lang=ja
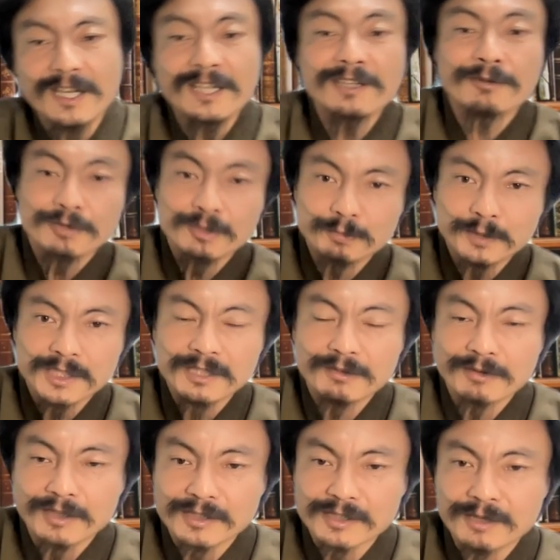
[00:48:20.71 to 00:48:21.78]
なんで
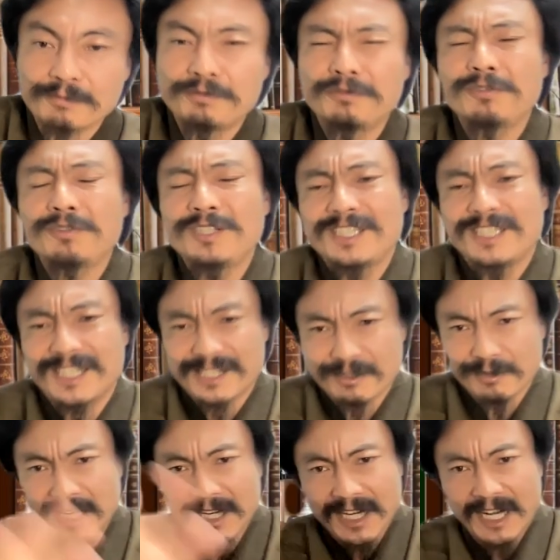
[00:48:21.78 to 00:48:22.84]
50%なんですか古いんです
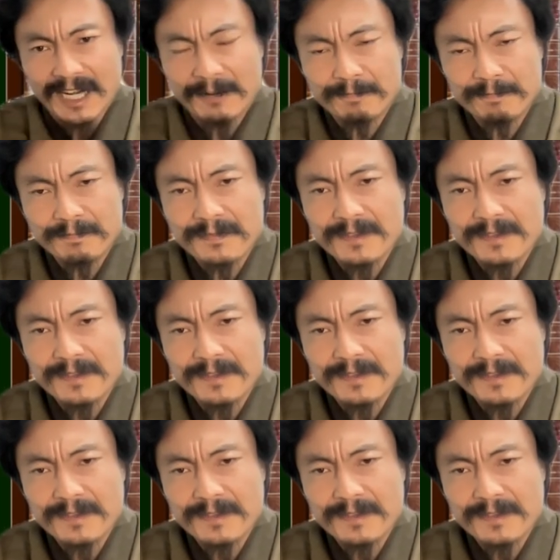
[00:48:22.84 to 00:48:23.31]
よ、中が。